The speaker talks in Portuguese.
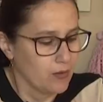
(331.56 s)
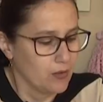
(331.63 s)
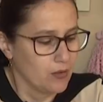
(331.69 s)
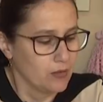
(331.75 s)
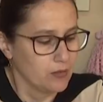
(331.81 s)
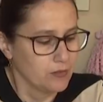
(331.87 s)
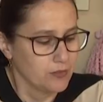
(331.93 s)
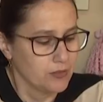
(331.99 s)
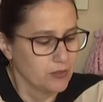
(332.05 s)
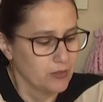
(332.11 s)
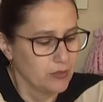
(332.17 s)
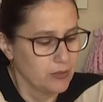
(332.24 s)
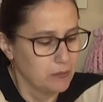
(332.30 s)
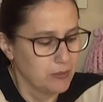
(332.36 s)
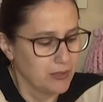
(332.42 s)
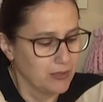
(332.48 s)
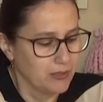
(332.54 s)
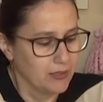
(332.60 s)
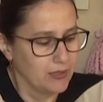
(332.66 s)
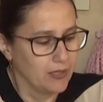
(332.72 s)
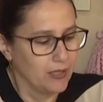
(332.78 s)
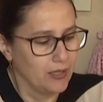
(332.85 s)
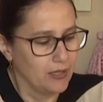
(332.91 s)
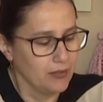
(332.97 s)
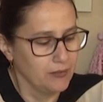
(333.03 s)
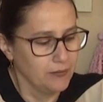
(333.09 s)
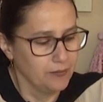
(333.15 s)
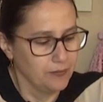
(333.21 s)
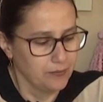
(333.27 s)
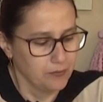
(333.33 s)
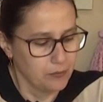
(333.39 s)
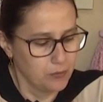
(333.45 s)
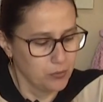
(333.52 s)
Ó, viro ele pra cá,
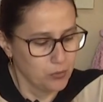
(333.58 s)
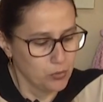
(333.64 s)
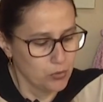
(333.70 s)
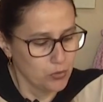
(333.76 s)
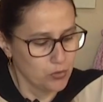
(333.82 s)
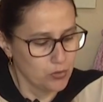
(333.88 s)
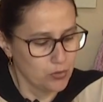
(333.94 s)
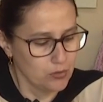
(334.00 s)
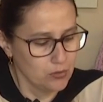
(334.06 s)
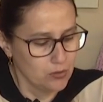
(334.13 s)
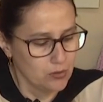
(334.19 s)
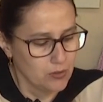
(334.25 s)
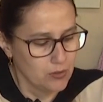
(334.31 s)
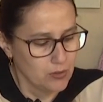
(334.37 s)
puxo